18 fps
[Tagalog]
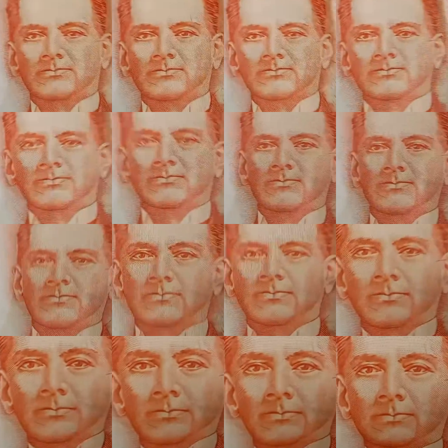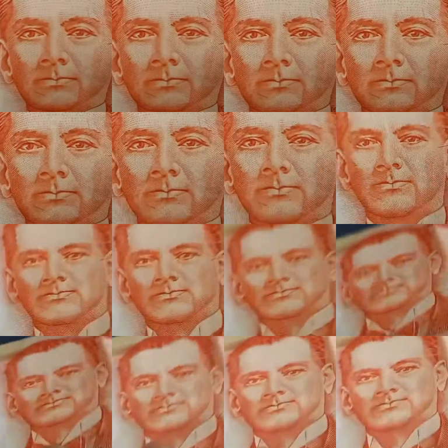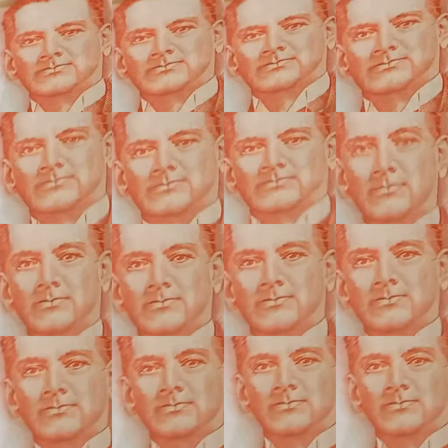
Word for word: na ginagamit nila mga kapera is